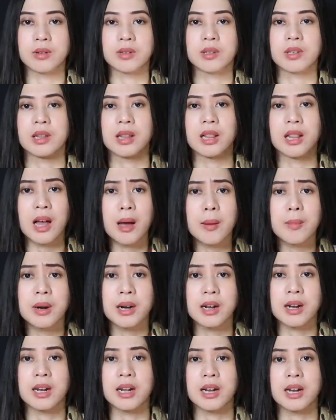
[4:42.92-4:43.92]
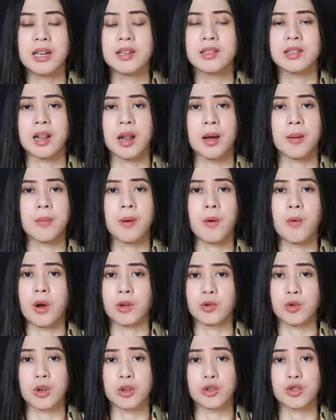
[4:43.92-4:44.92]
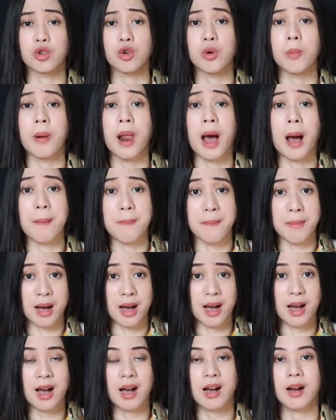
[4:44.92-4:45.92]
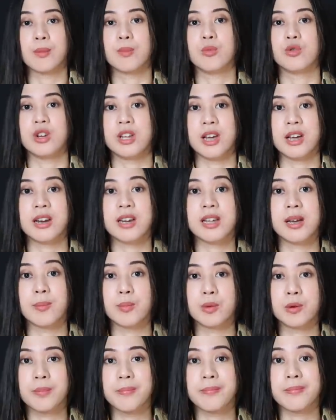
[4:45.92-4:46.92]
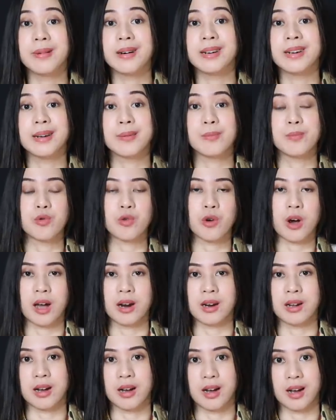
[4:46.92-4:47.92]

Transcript: Setelah berkeliling selama waktu yang cukup lama, kemudian dia pun menemukan